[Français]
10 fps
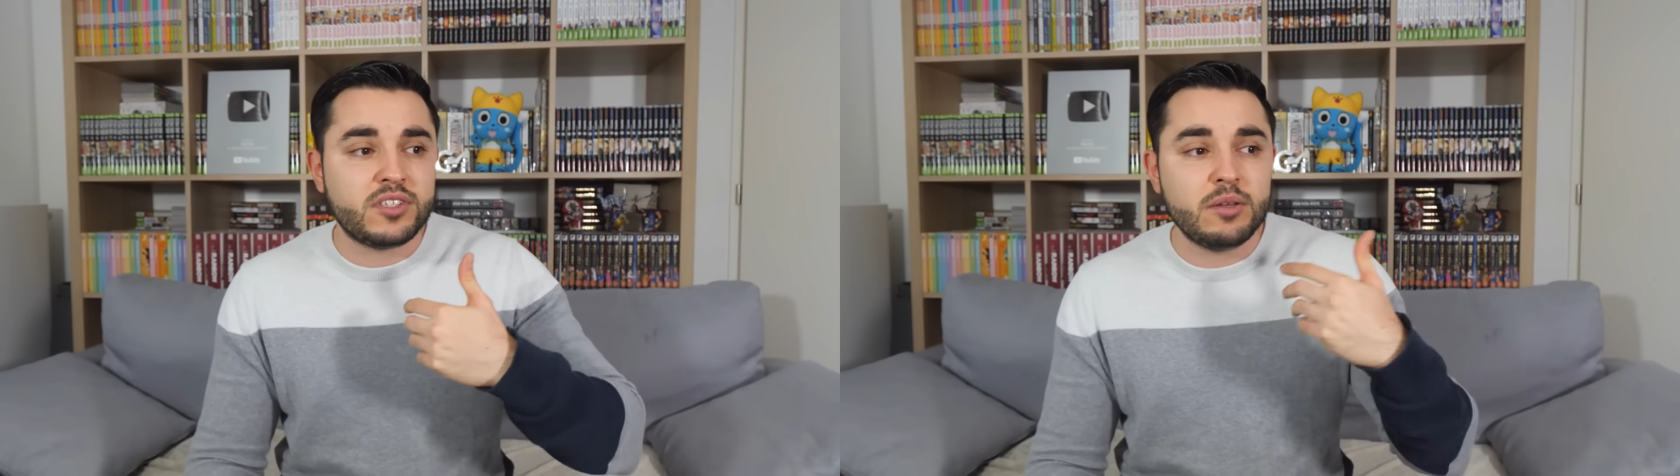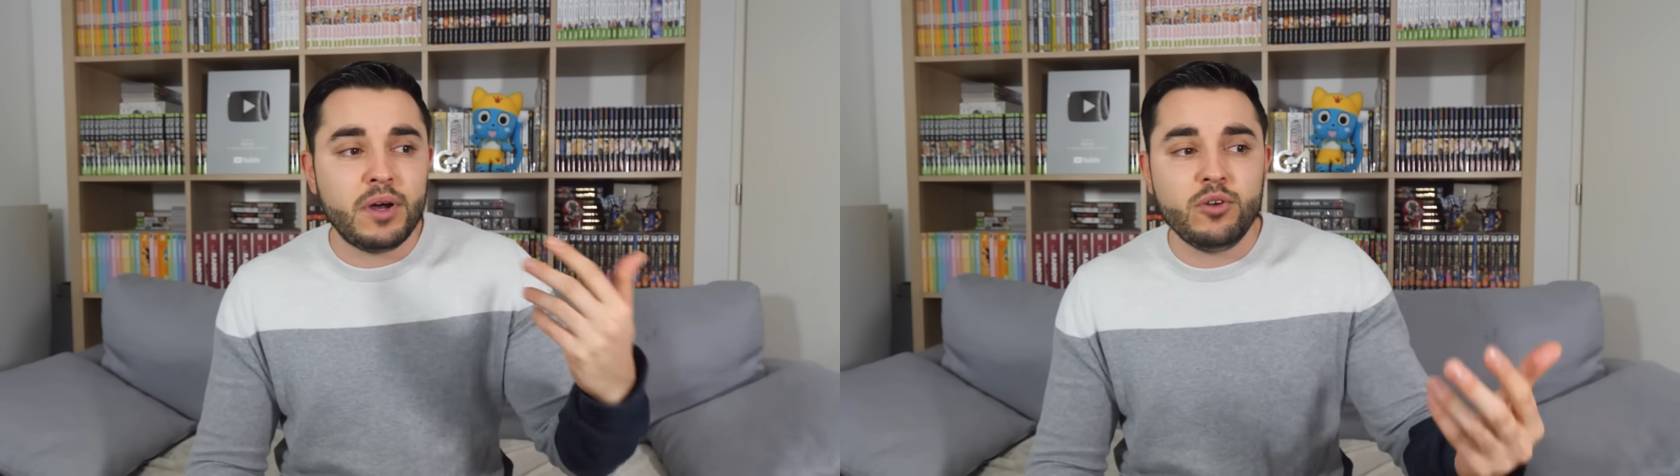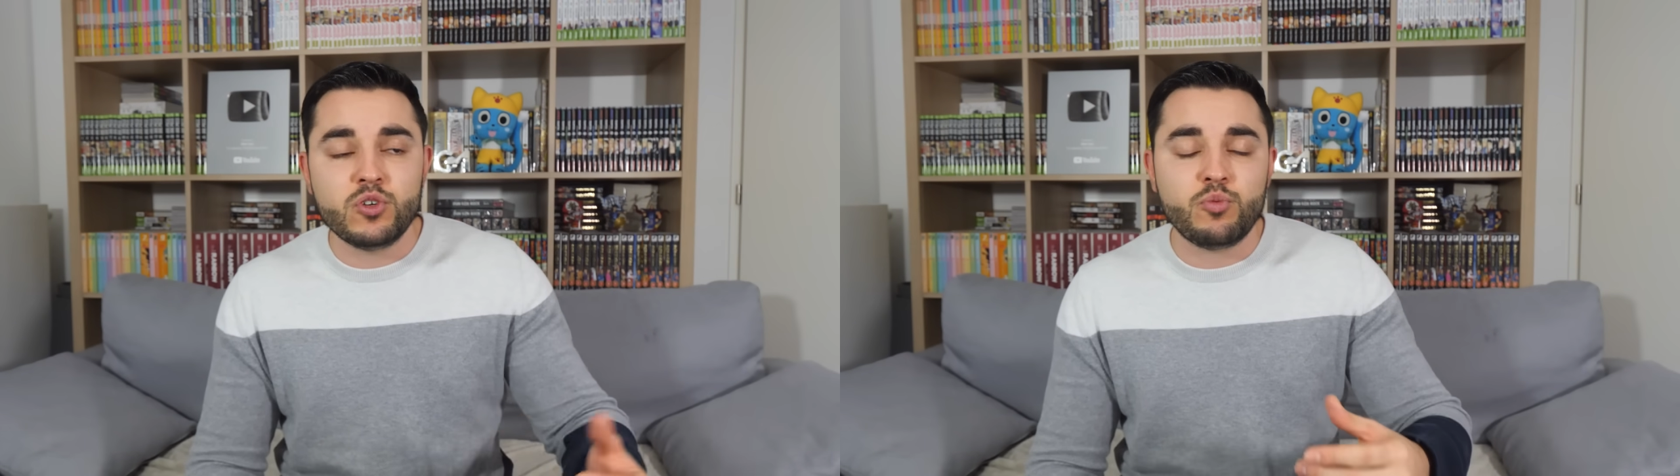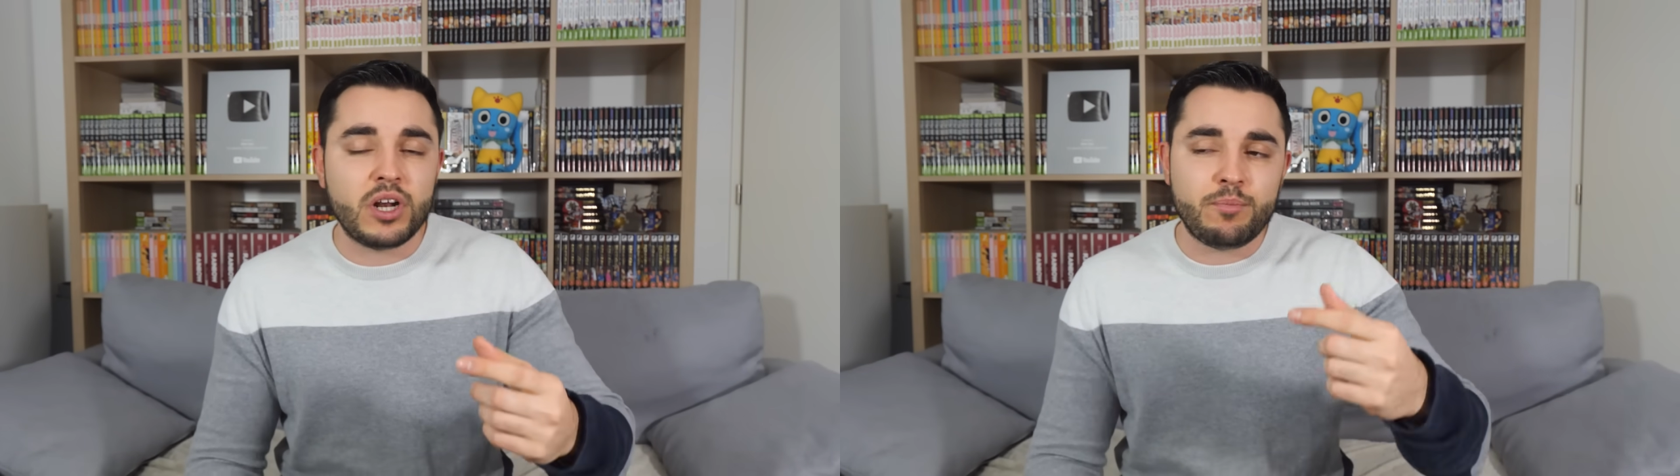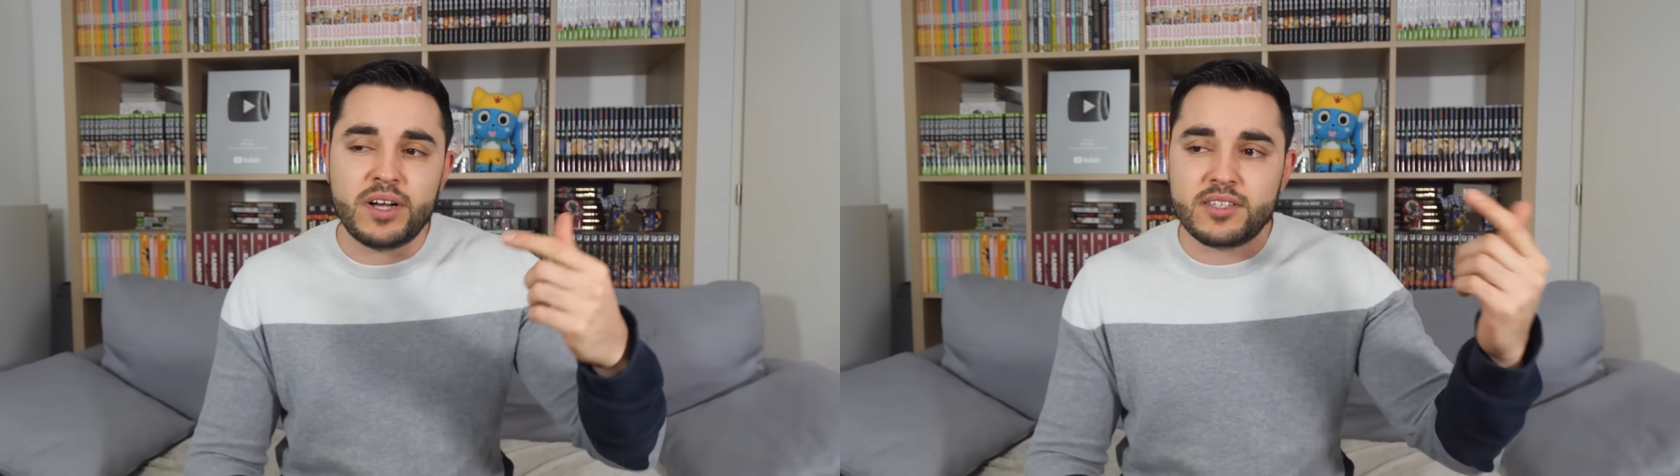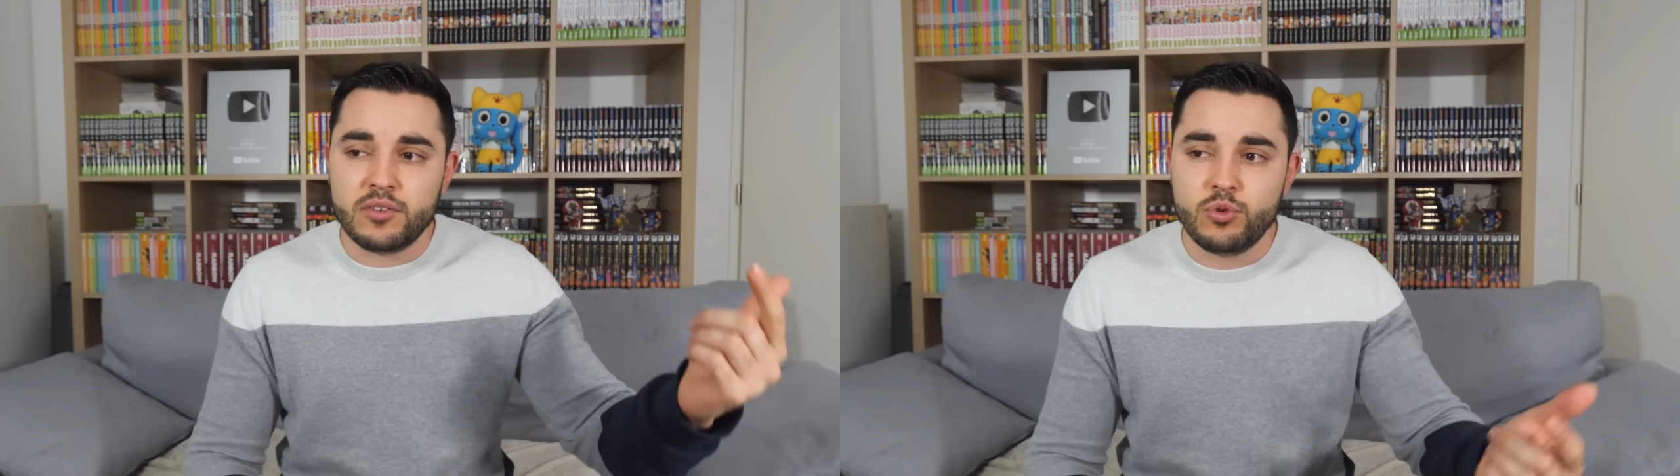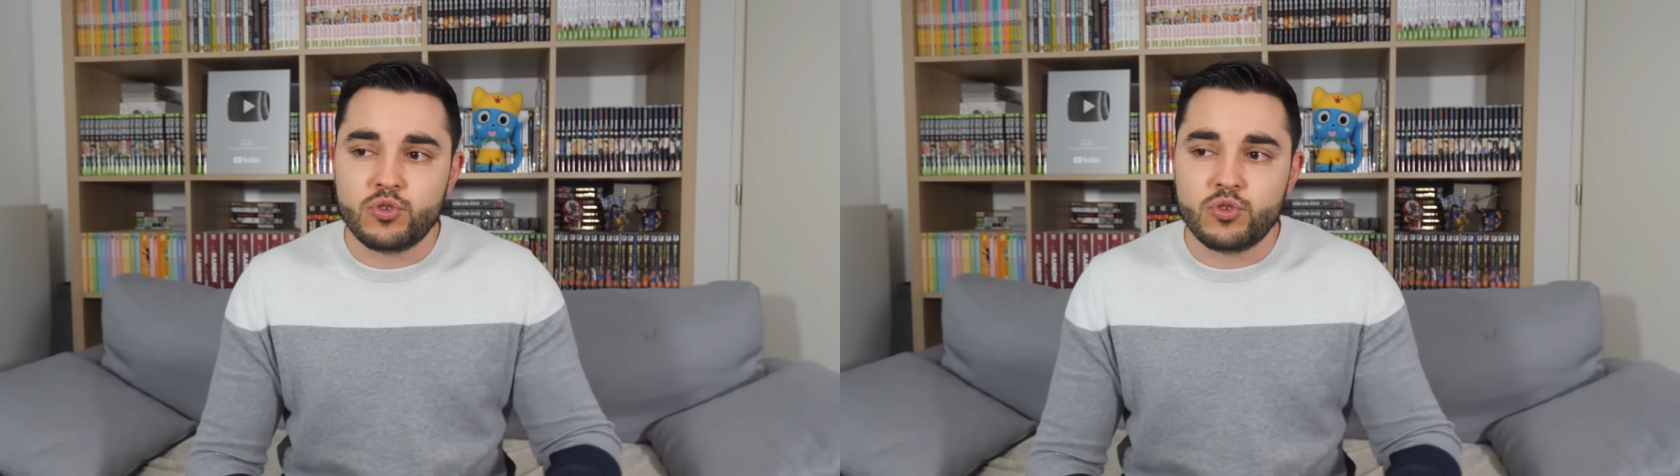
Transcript: Ceballos bon l'a pas assez vu